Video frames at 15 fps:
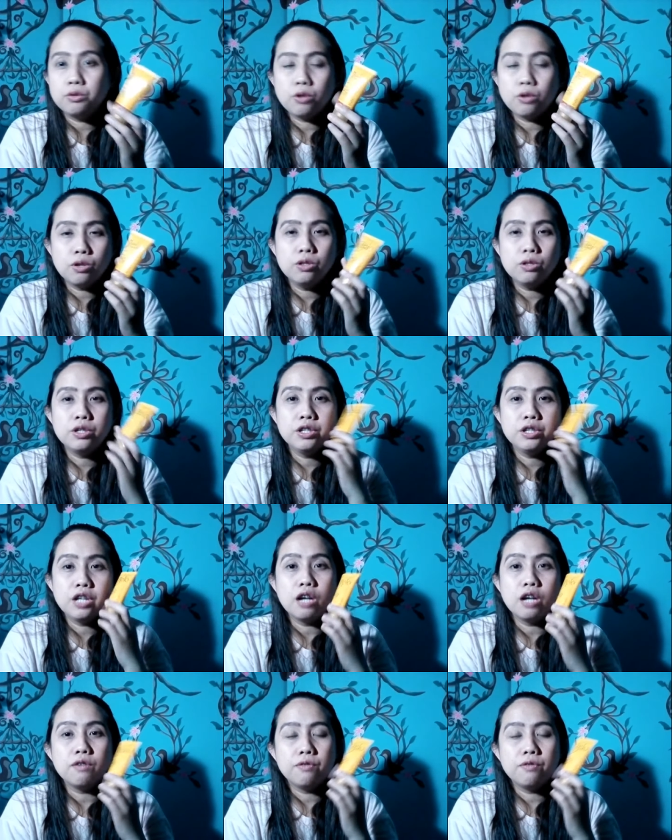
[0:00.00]
color
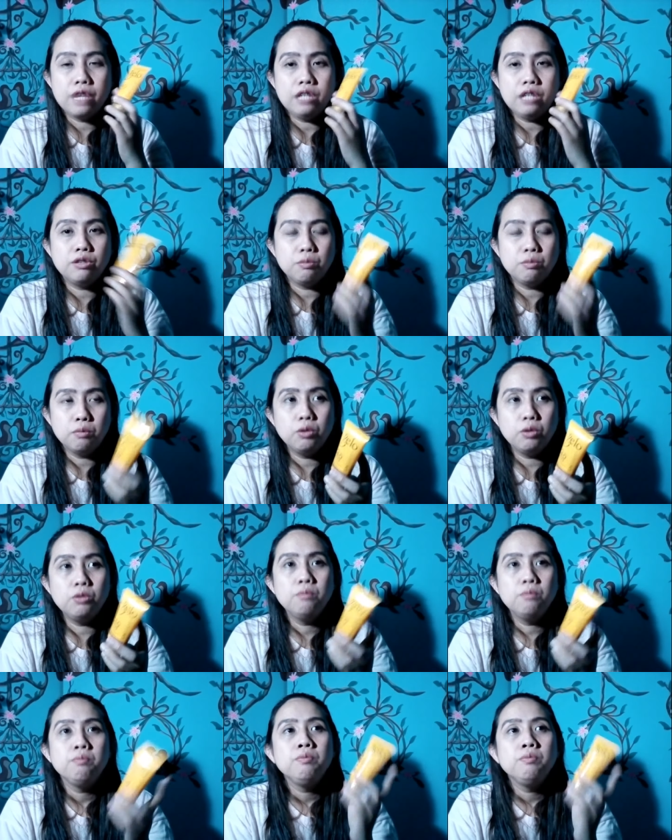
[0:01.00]
ng face mo.
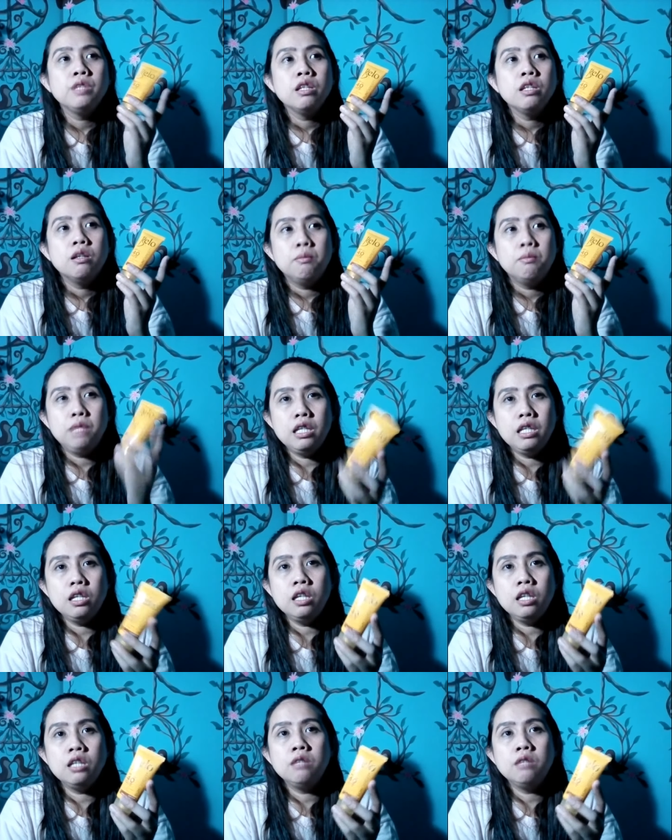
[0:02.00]

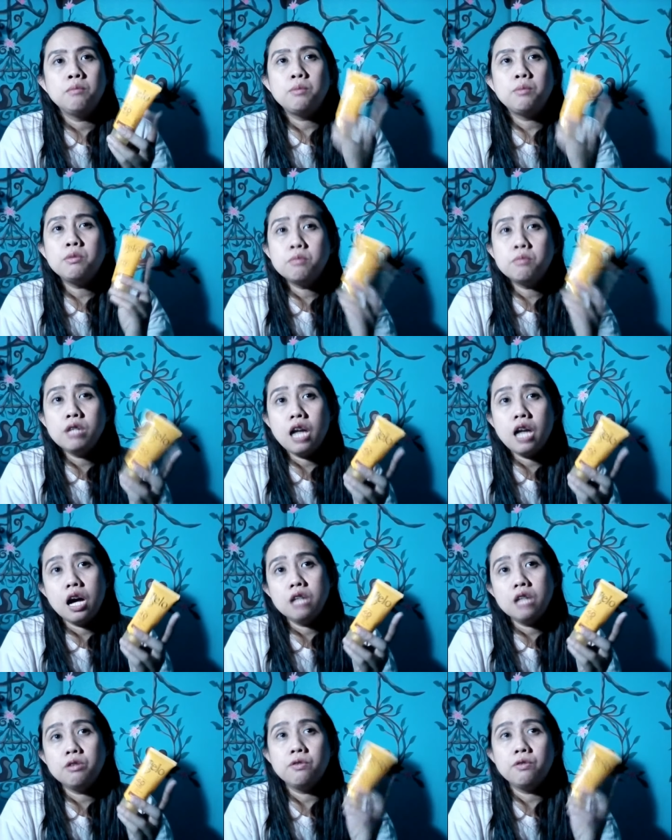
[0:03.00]
Meaning,
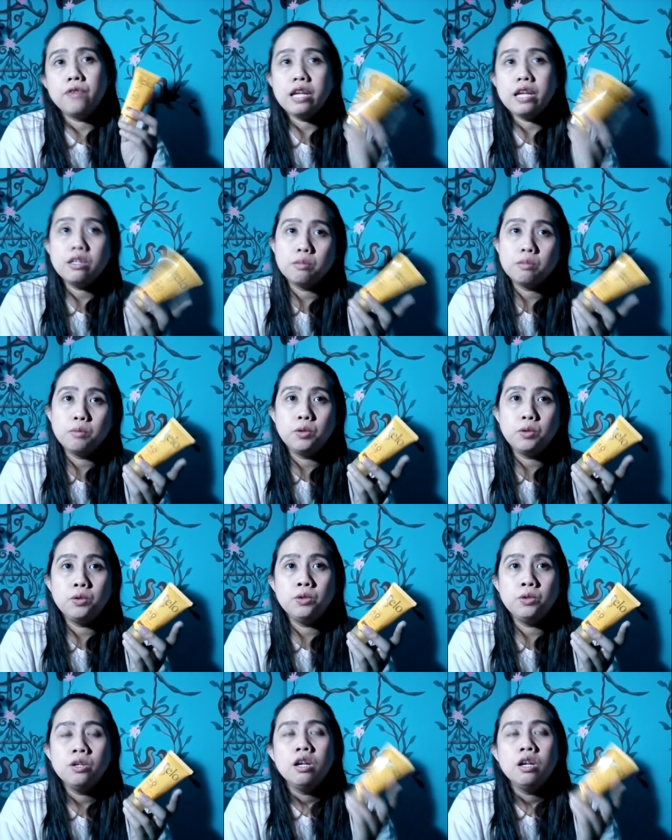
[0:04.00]
mamumula yung face
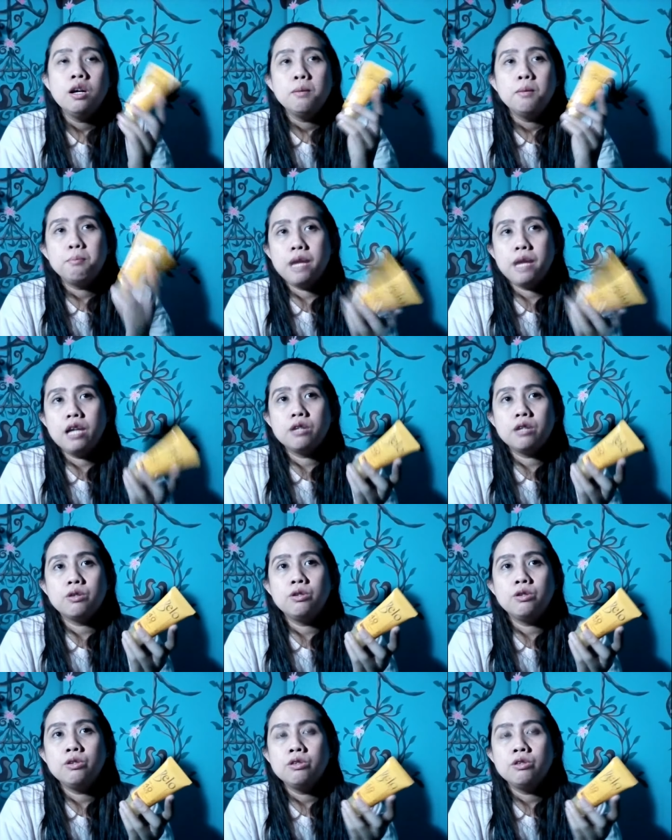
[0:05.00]
mo,
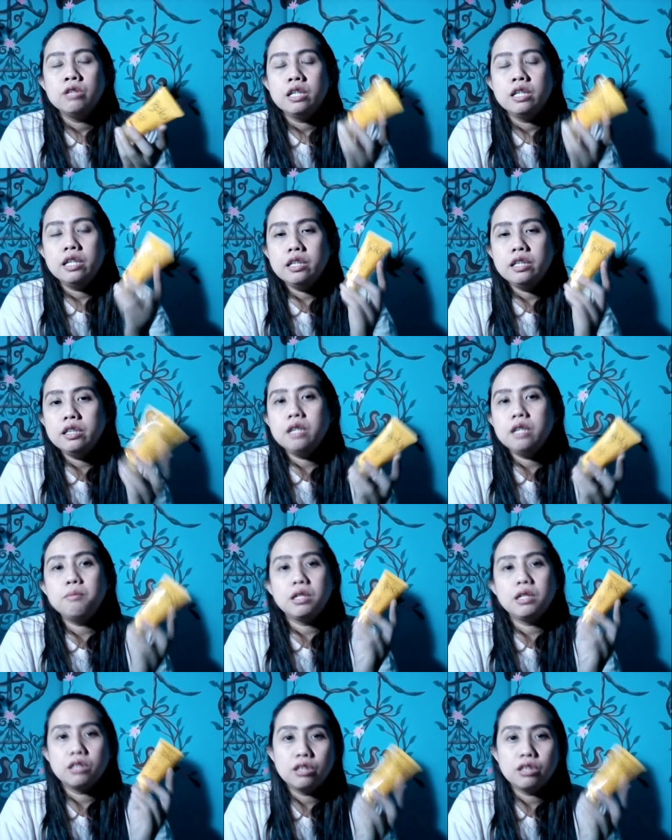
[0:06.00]
pero hindi
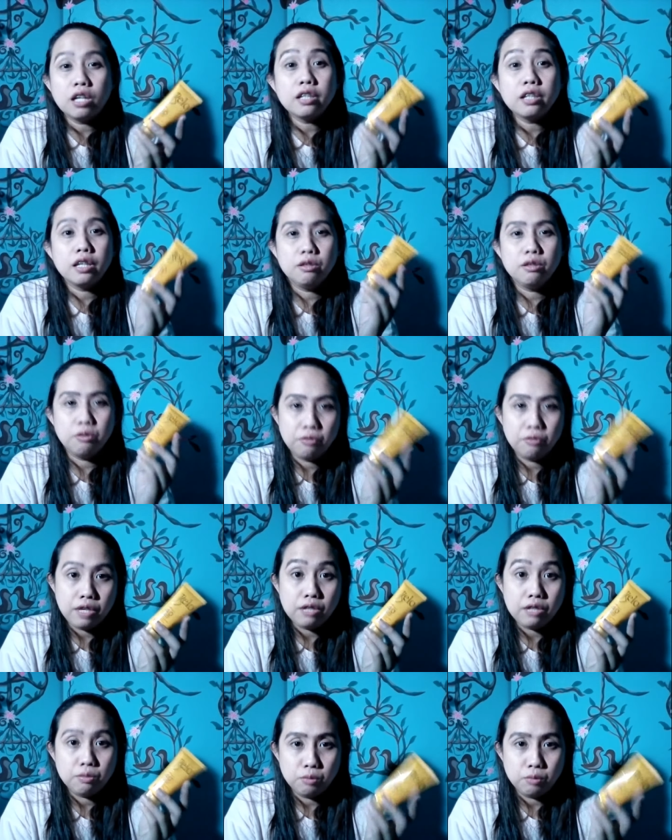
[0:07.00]
magda-darken yung
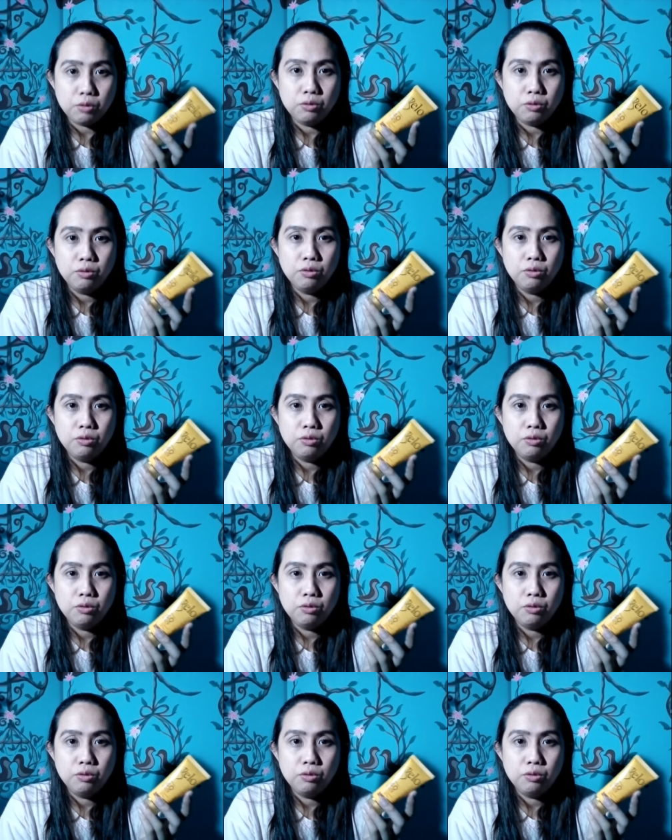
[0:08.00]
face mo